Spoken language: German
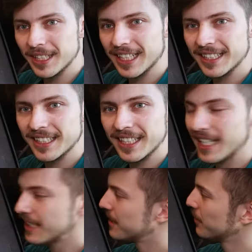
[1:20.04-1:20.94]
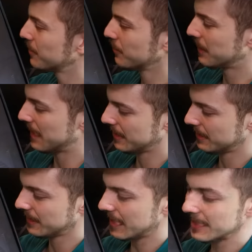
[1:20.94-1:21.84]
das Ganze in Relation zu
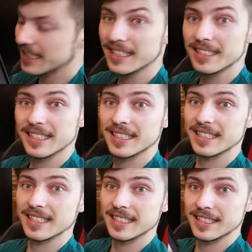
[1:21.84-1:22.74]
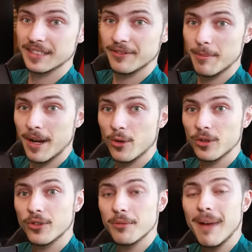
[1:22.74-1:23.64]
setzen, das hier ist äh, die
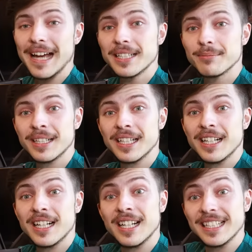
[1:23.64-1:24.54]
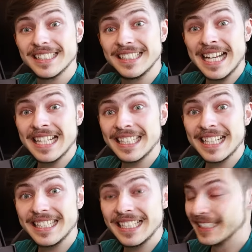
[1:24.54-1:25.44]
Verpackung von meinem sehr,
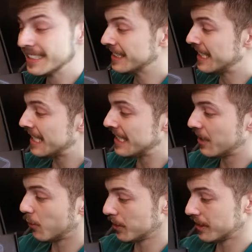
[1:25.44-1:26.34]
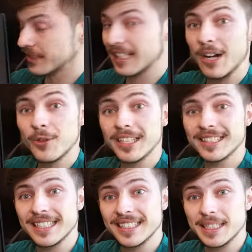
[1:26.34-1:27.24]
sehr dicken, sehr, sehr großen
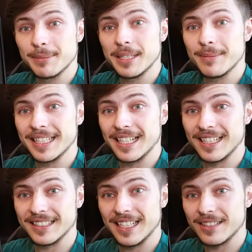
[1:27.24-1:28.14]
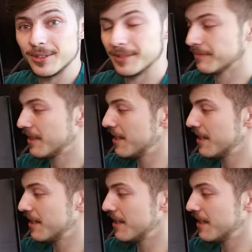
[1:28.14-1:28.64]
360 mm Radiator.